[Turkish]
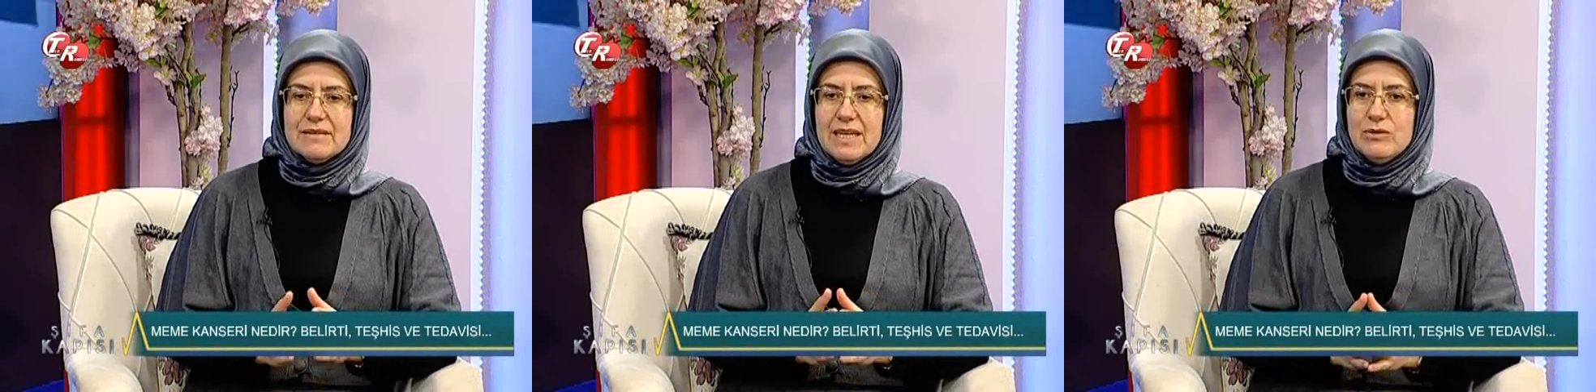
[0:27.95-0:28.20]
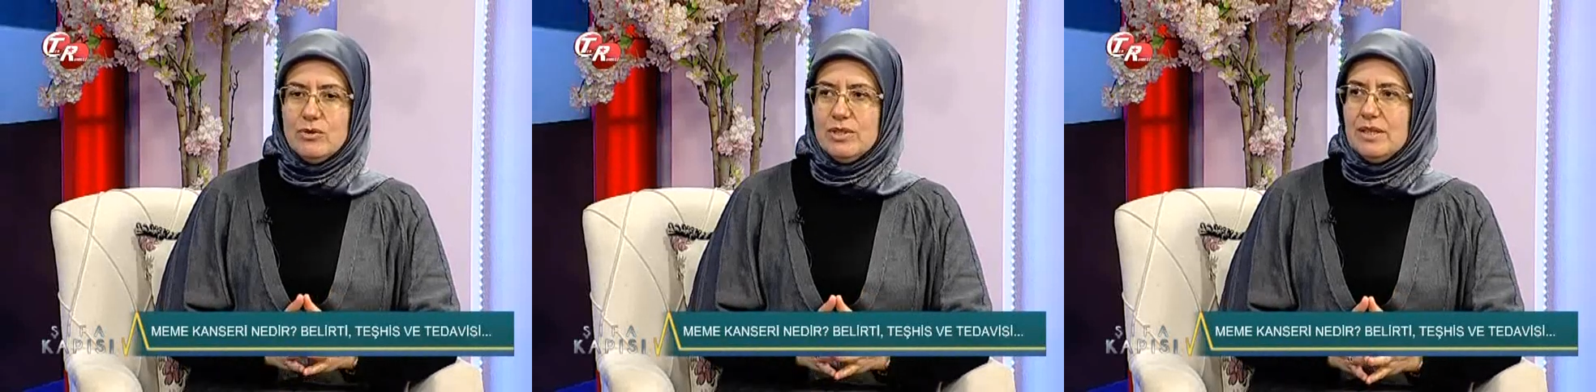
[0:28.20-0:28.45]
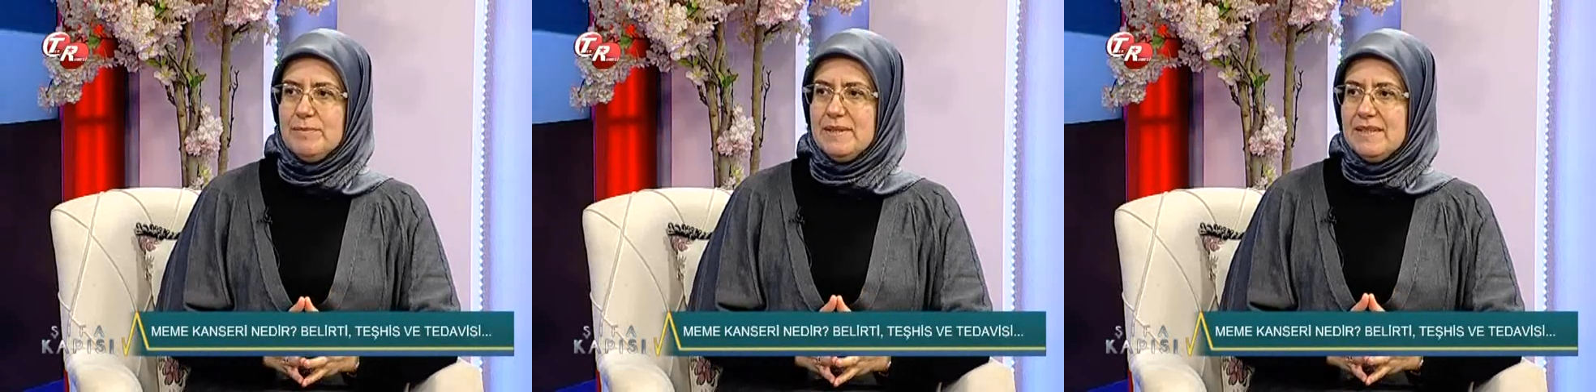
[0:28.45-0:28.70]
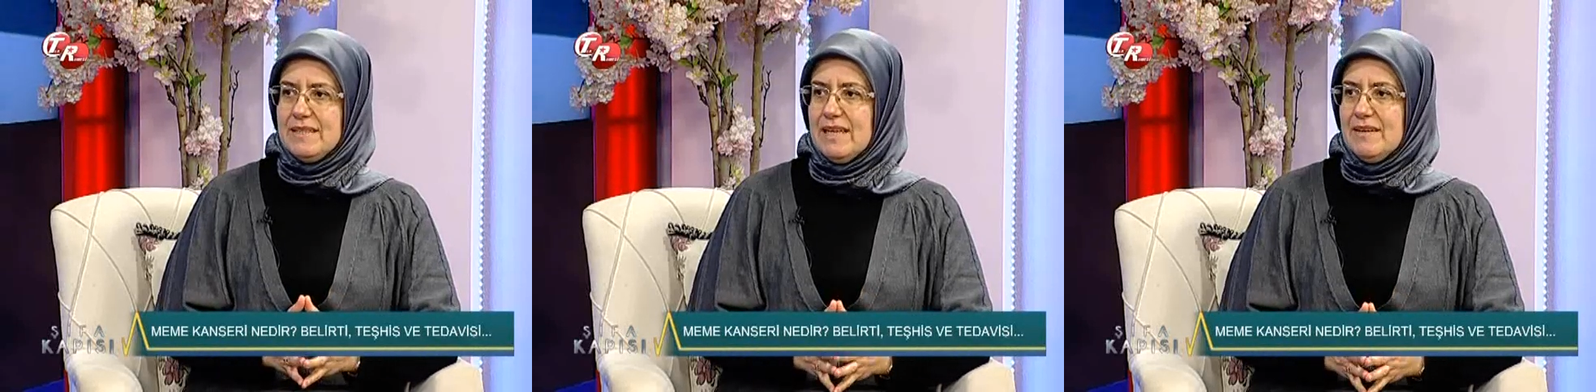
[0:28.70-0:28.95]

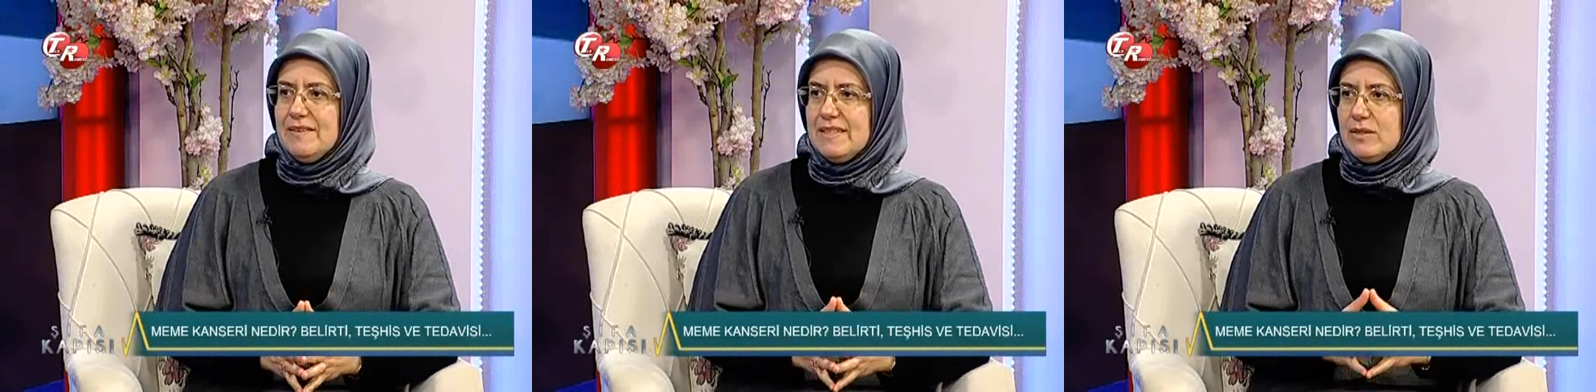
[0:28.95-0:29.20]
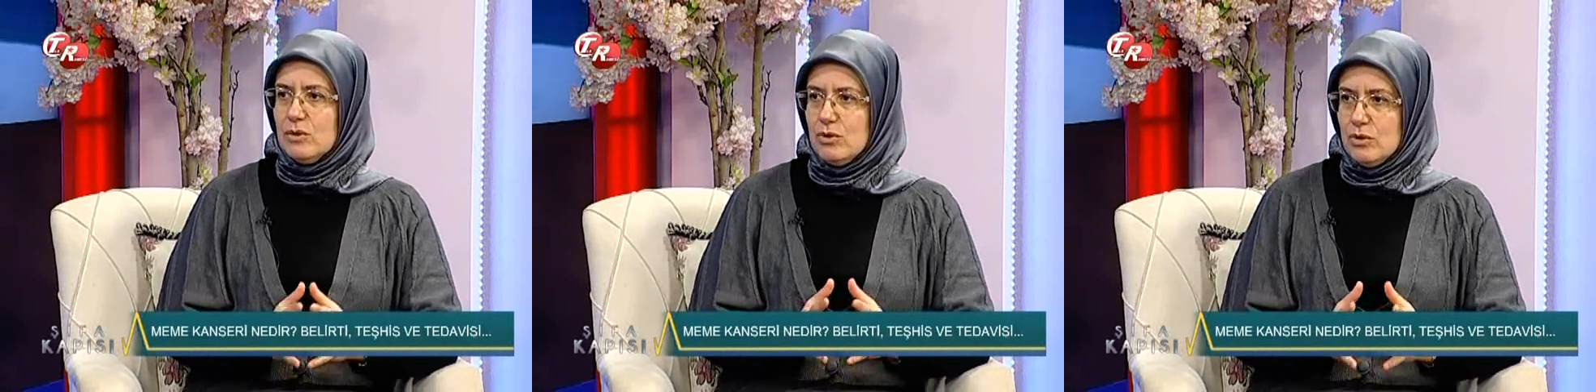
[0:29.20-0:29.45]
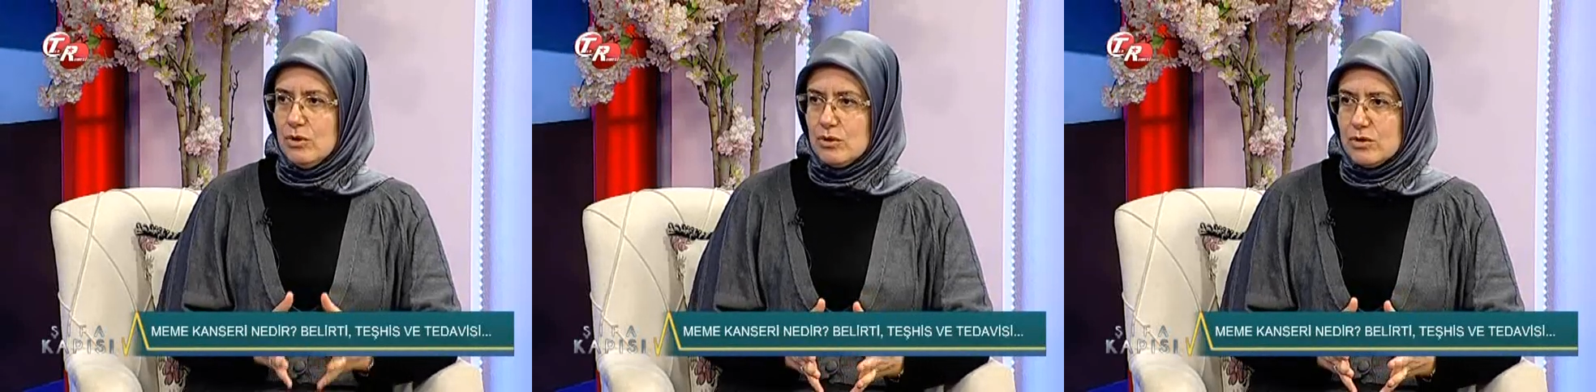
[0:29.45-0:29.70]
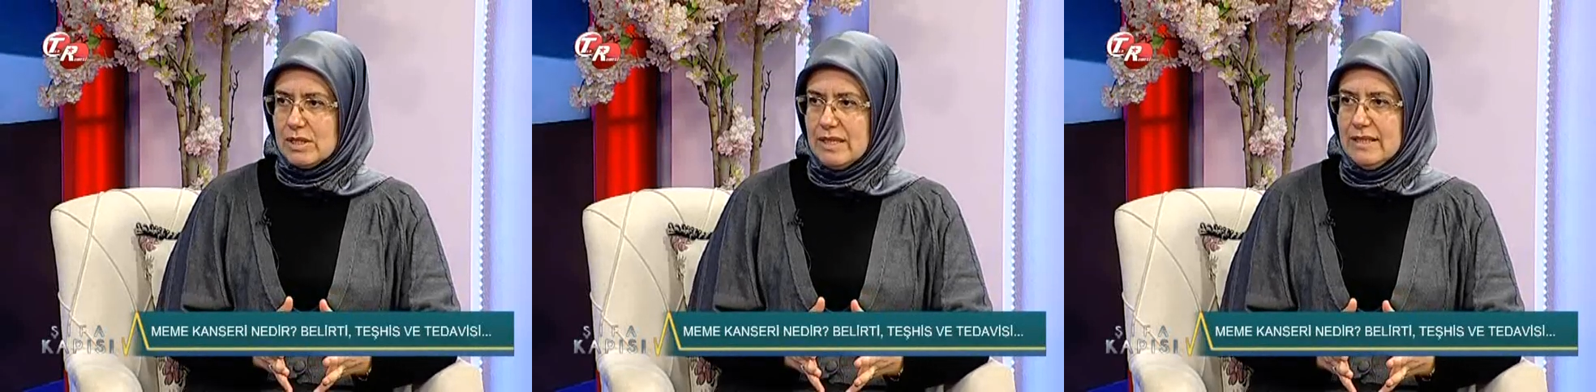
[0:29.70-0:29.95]
radyoterapi tedavisi
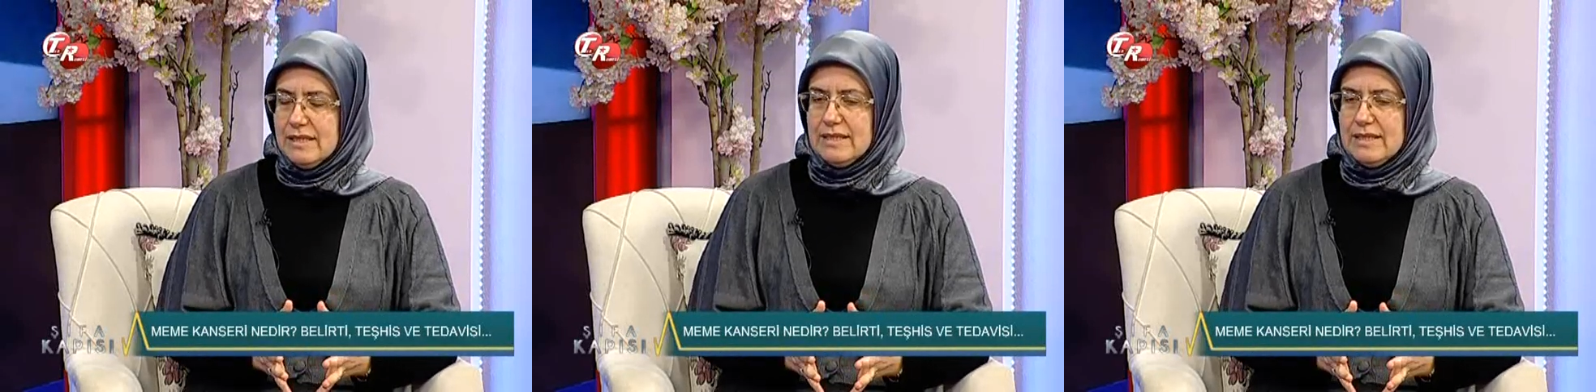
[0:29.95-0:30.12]
görüyorsa